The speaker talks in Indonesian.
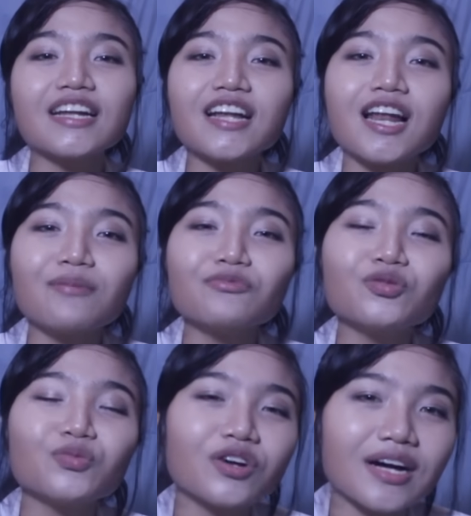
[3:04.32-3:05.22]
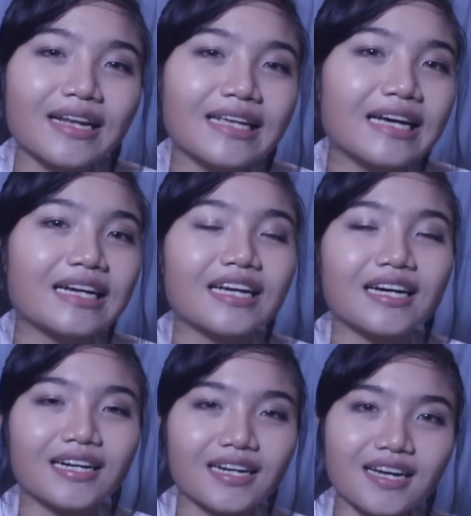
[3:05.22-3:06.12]
ke dalam tubuh kalian
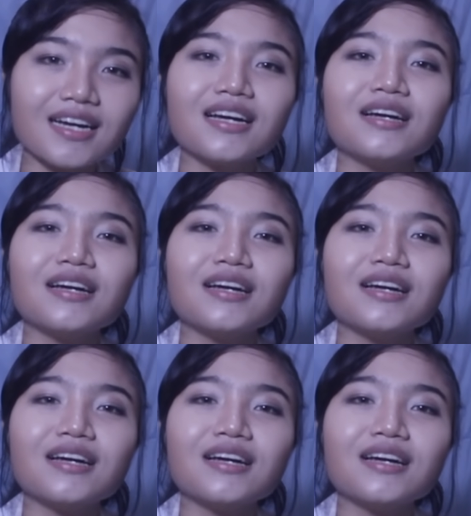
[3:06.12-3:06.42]
karena